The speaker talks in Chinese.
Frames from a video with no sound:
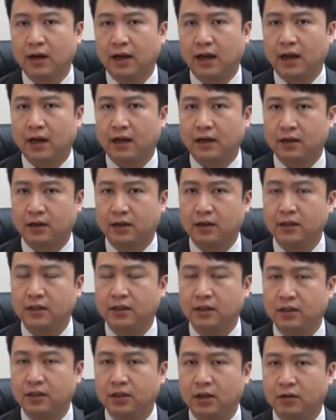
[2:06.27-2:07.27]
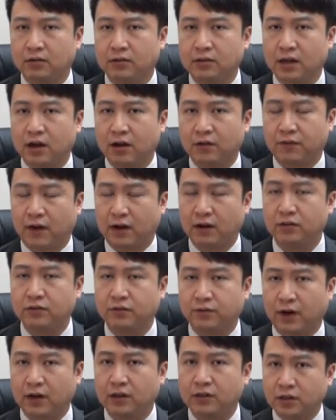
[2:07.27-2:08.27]
呃，可以有这个防
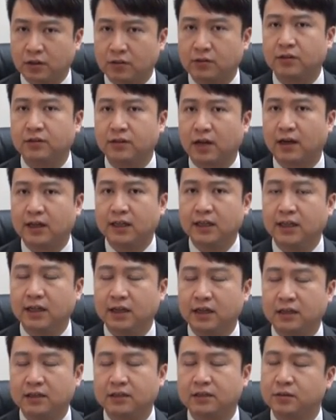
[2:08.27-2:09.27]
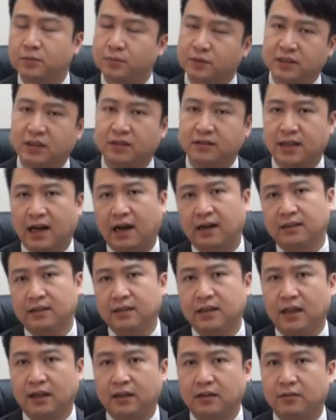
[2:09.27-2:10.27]
防守的能力呢是比较强
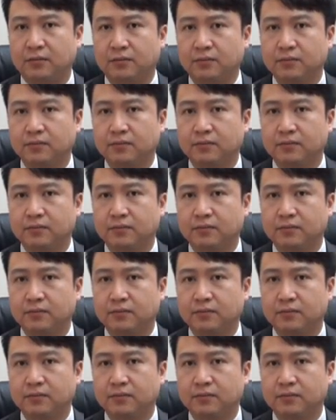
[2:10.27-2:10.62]
一点的。